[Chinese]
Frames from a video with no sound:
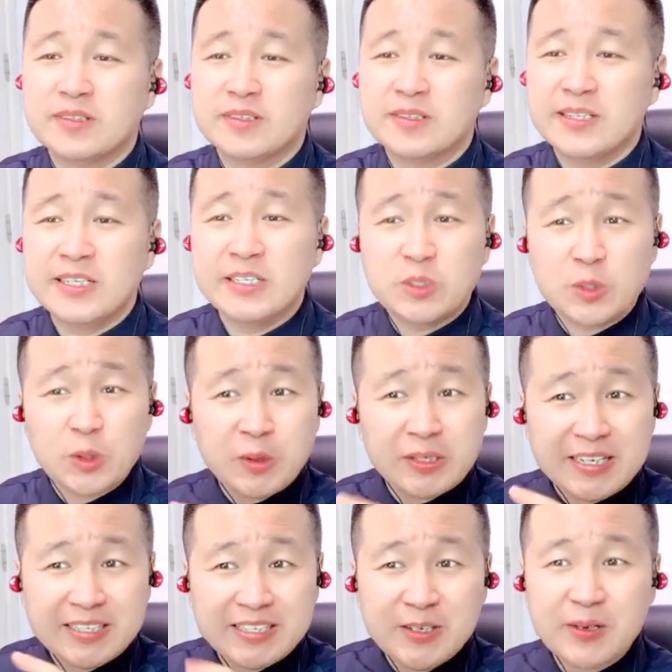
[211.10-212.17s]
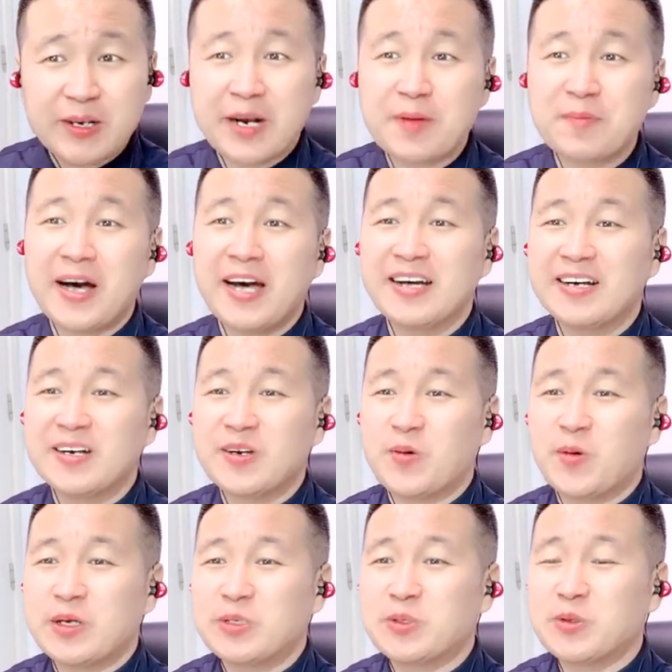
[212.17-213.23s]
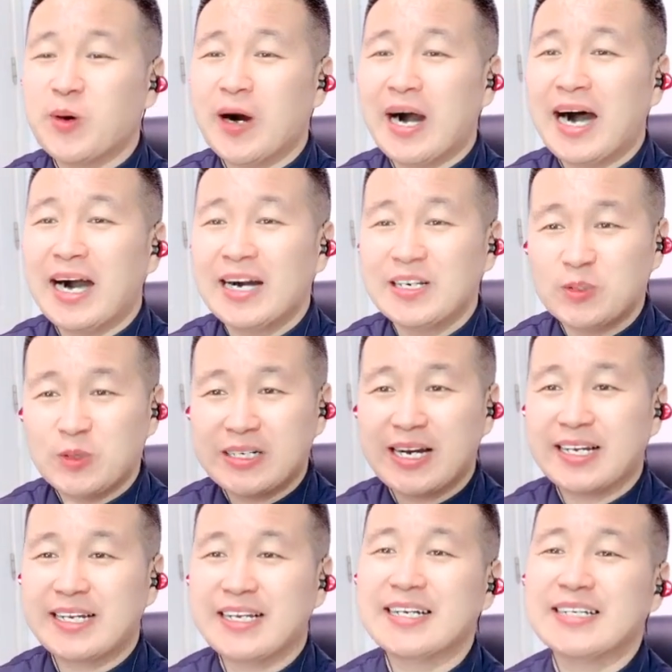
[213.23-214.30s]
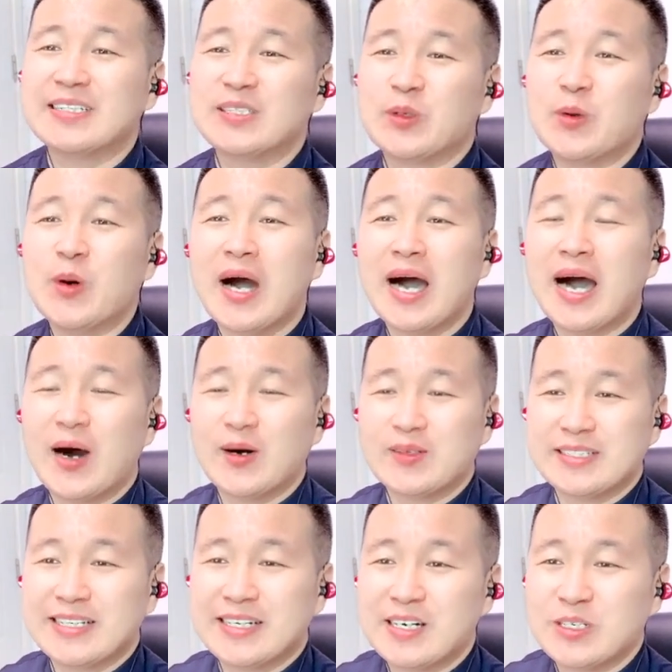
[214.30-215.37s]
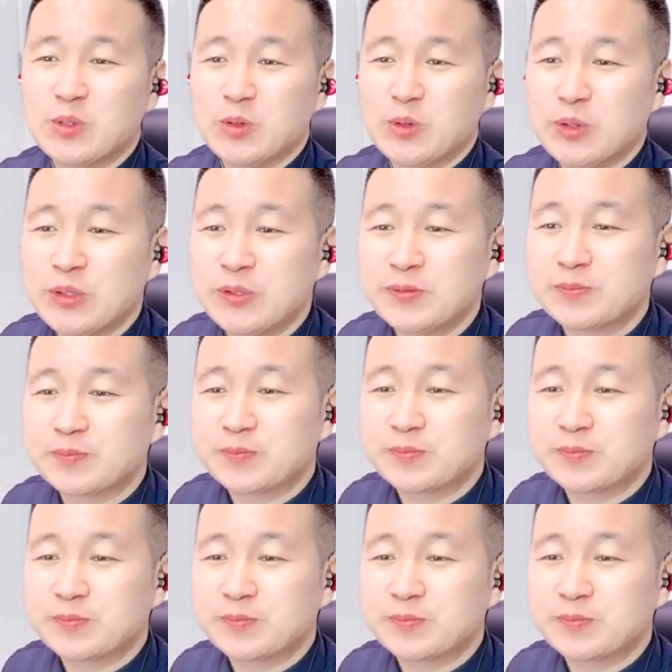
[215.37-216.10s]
你学会唱这首歌了吗？关注我啊，学唱更多好听的歌曲。